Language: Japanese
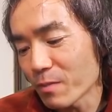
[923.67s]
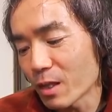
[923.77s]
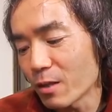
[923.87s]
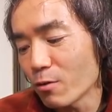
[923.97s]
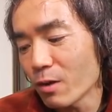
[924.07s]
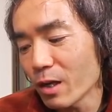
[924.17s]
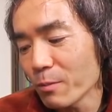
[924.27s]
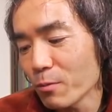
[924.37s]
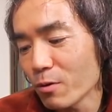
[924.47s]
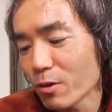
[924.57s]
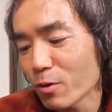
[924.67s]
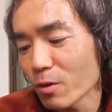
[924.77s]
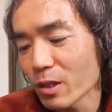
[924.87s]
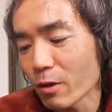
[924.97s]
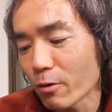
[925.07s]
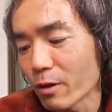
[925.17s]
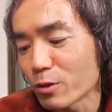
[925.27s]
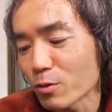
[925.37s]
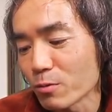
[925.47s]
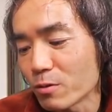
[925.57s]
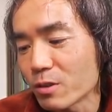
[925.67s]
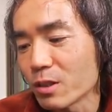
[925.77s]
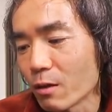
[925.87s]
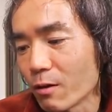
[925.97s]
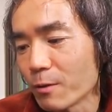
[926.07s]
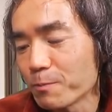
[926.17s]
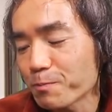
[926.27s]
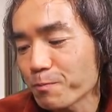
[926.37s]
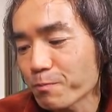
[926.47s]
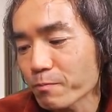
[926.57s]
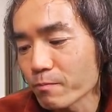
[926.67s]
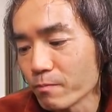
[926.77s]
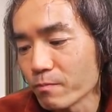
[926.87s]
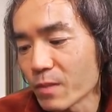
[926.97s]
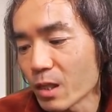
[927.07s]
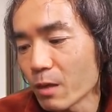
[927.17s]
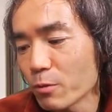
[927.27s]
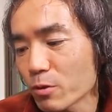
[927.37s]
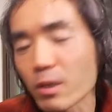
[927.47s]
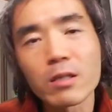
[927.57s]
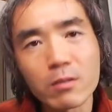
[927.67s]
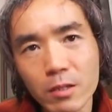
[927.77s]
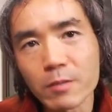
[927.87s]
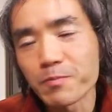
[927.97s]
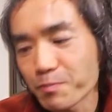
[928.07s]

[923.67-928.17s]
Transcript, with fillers: で、色合いも狂気なんかよりはちょっと薄いんだわ。うん、値段もちょっと安い。